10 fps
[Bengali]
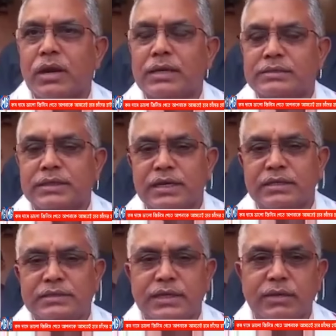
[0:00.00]
আর যে
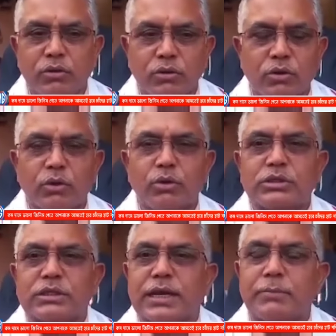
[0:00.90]
যে গন্ডগোল
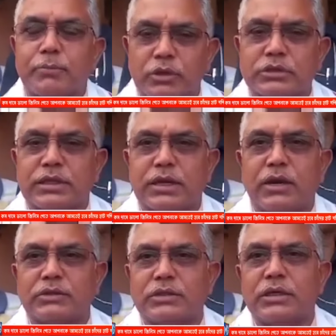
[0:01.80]
করছে তাকে প্রোটেকশন দেওয়া
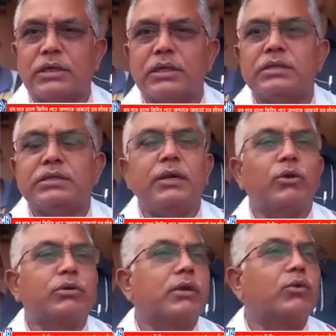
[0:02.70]
হচ্ছে সেই
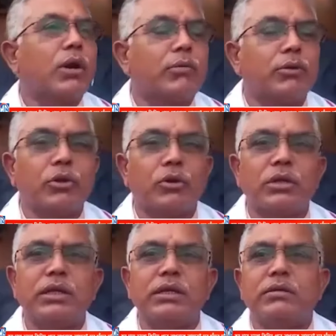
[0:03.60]
লোকটাকে ঢোকা বন্ধ করে
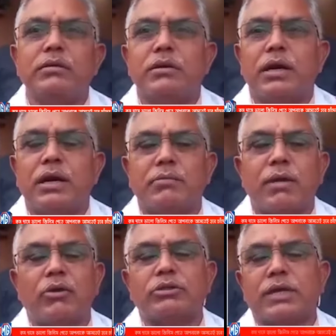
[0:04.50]
দিন আর
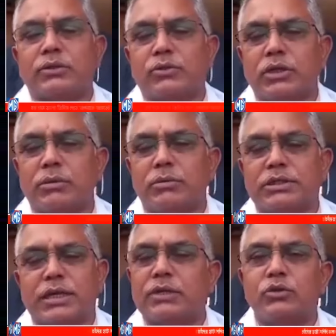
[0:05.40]
ভাঙড় শান্ত হয়ে যাবে
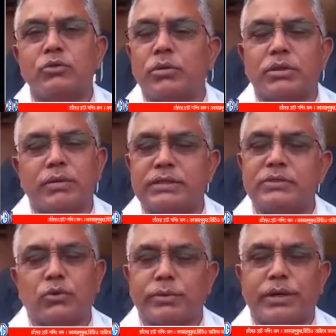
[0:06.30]
সেটা কিন্তু মমতা ব্যানার্জি
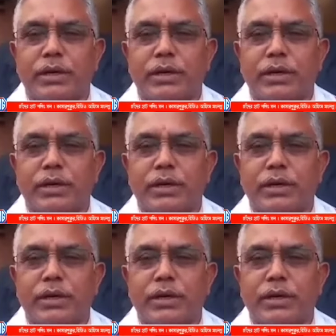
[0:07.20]
করবেন না